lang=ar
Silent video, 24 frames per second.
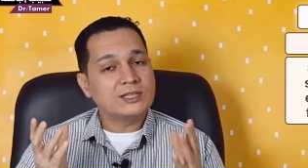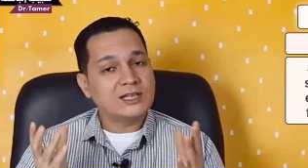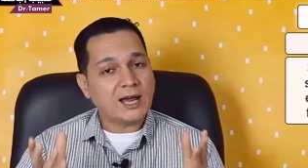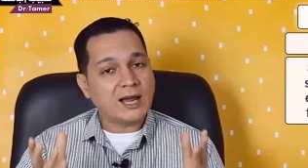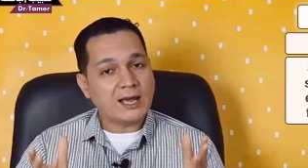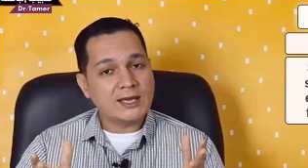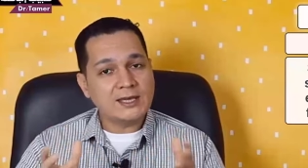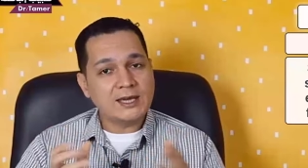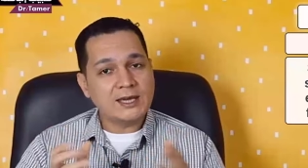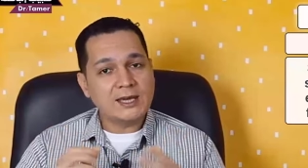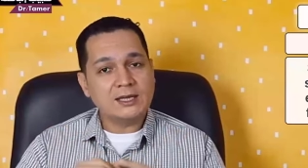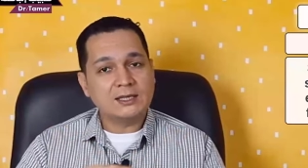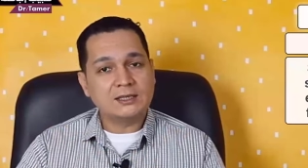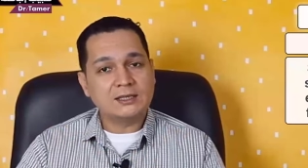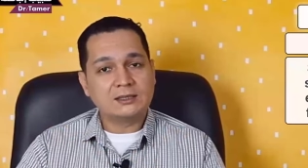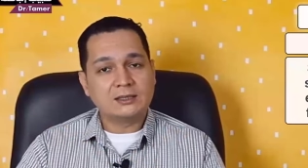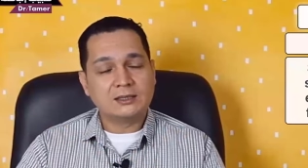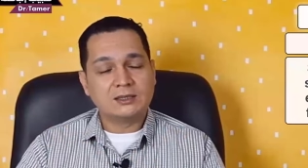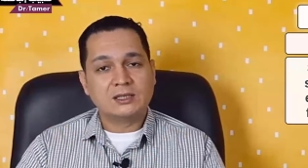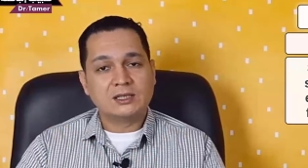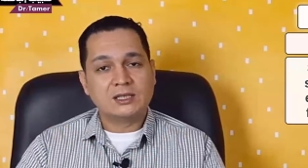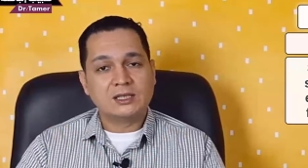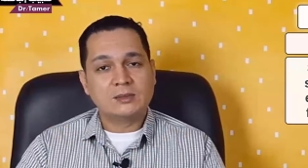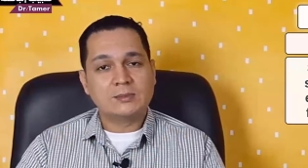من العيان
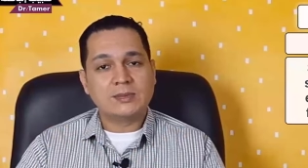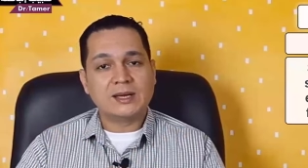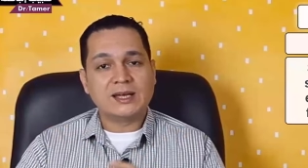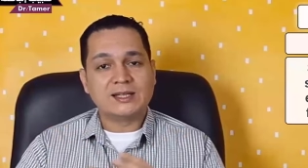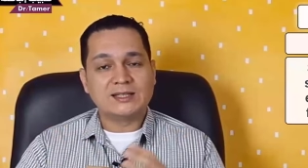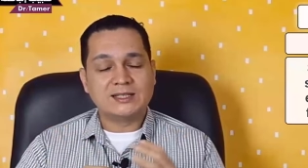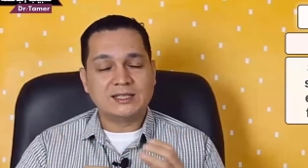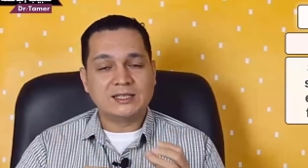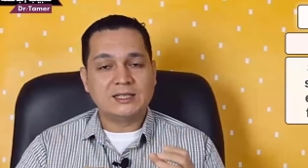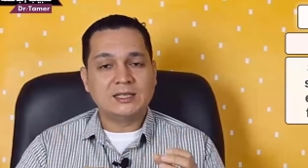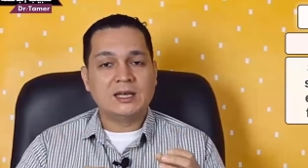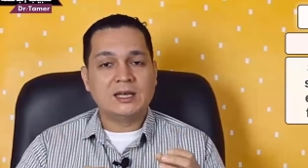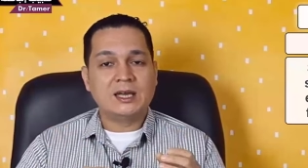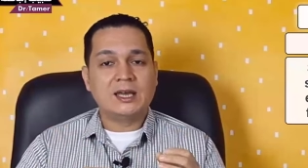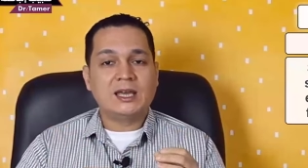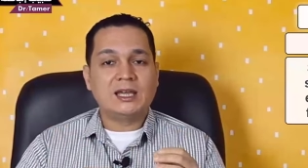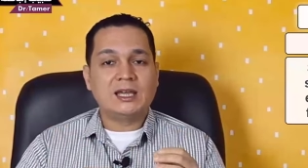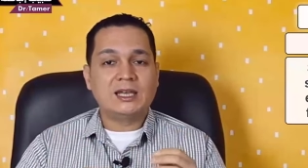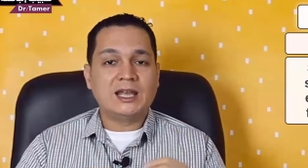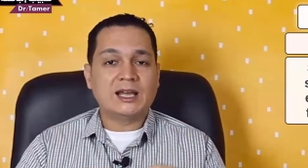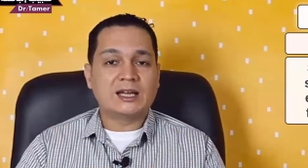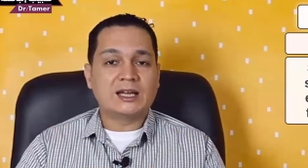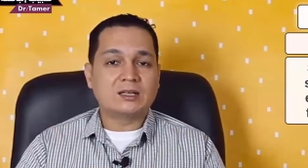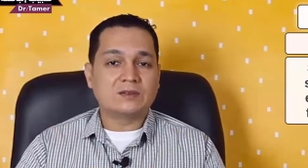يبقى دي
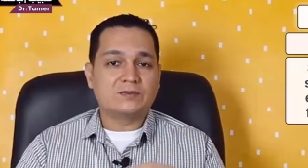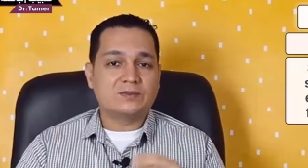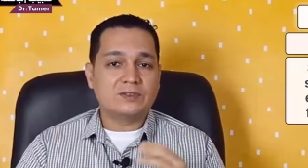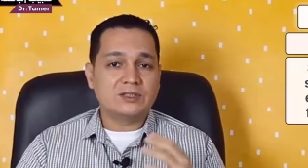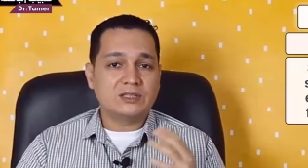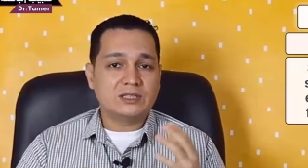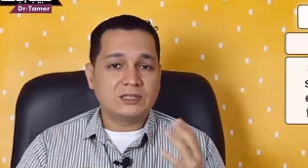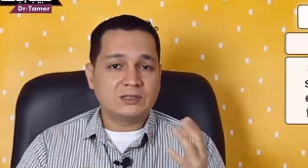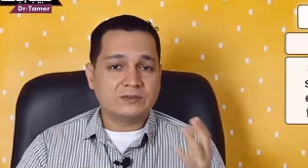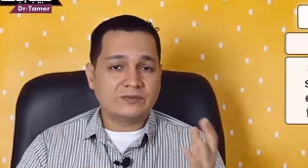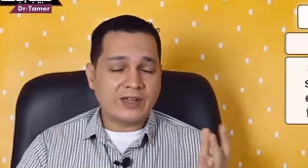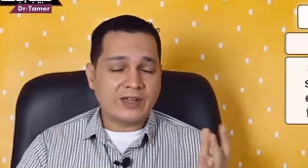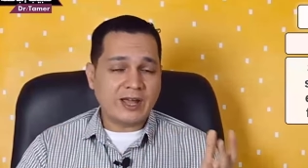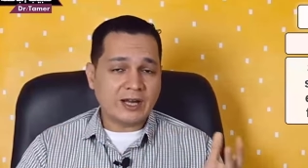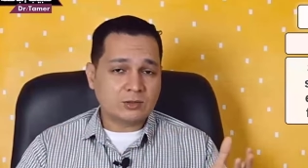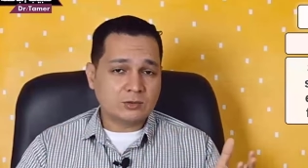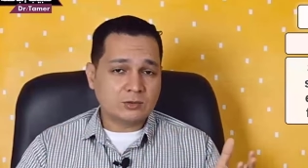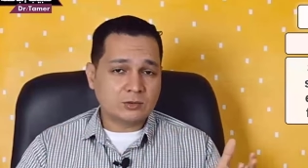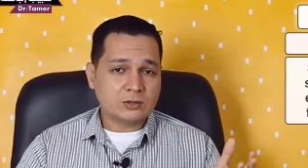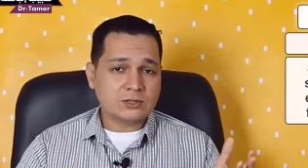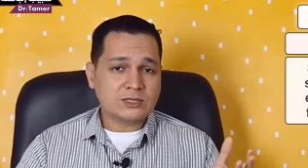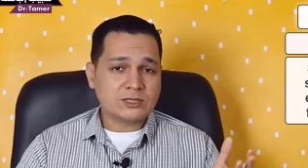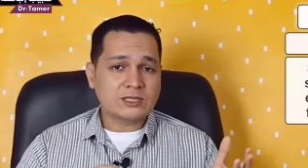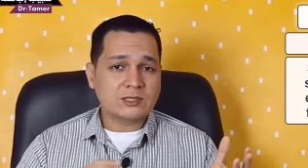الاجريفيتنج
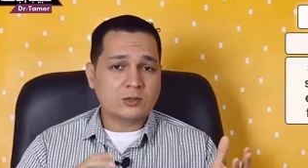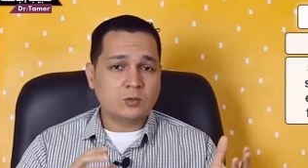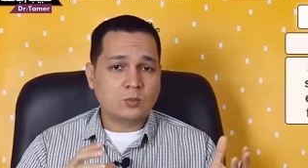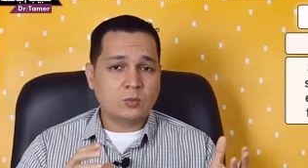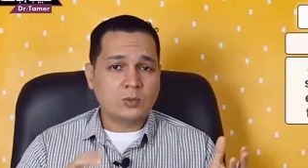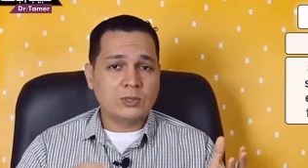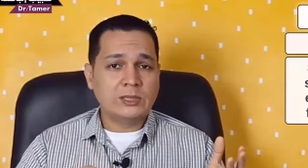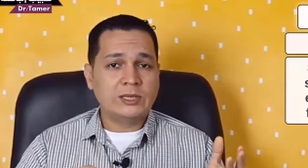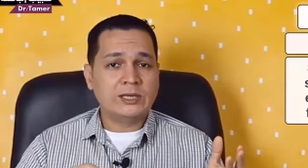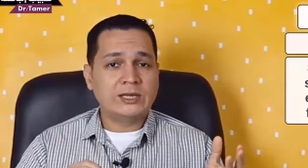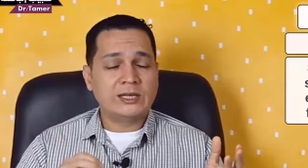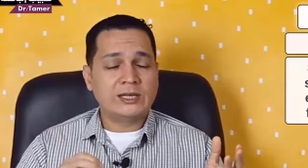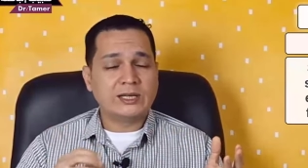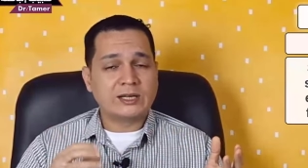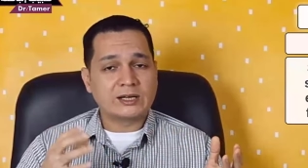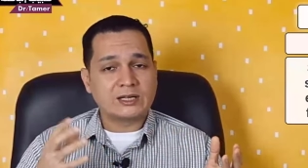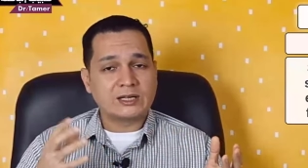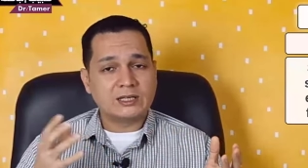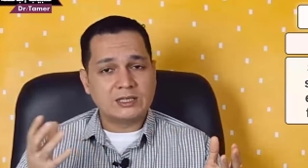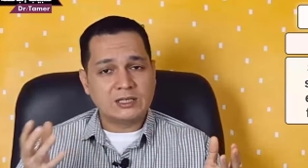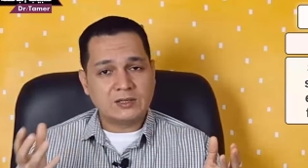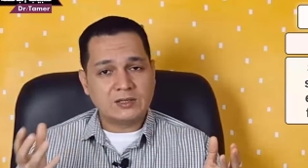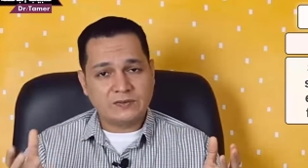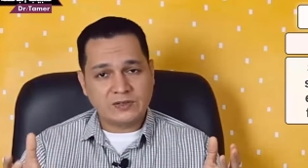فاكتورز
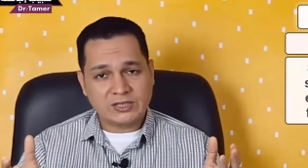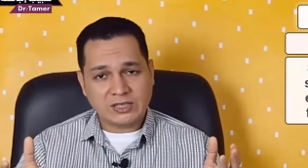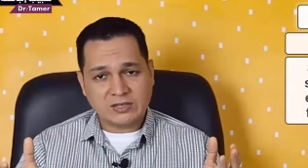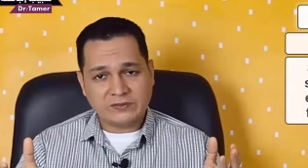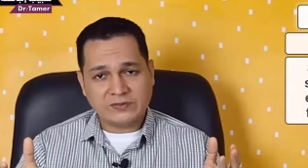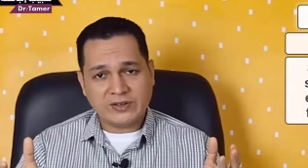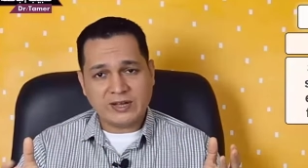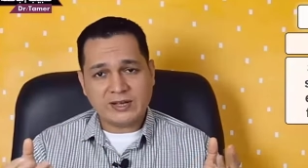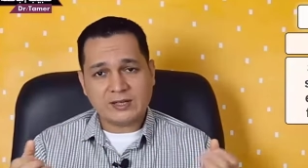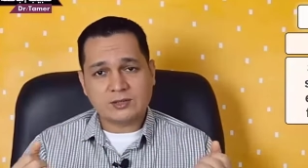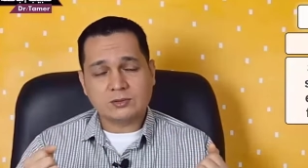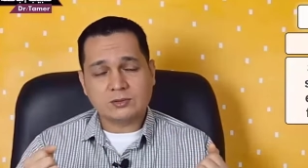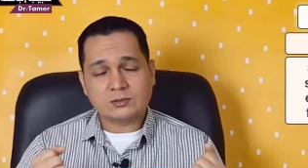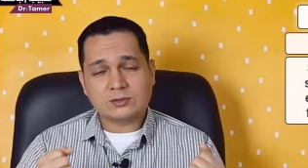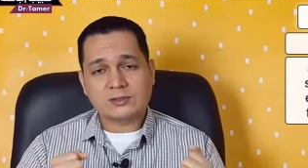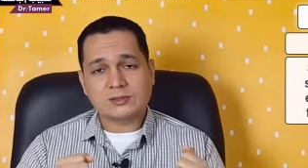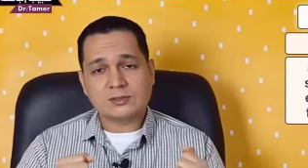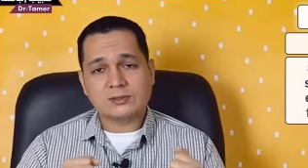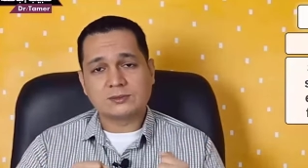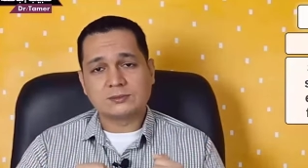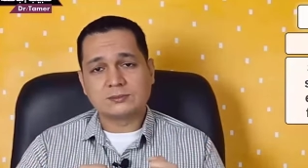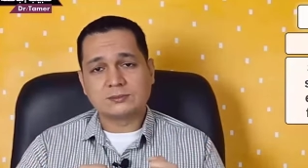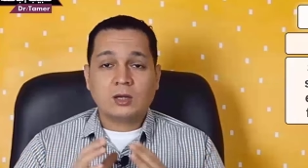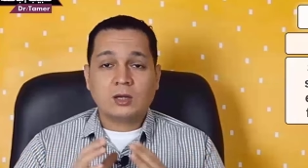والريليفنج
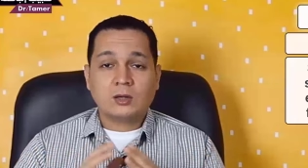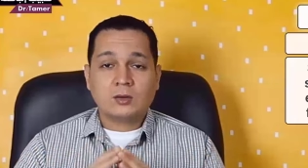فاكتورز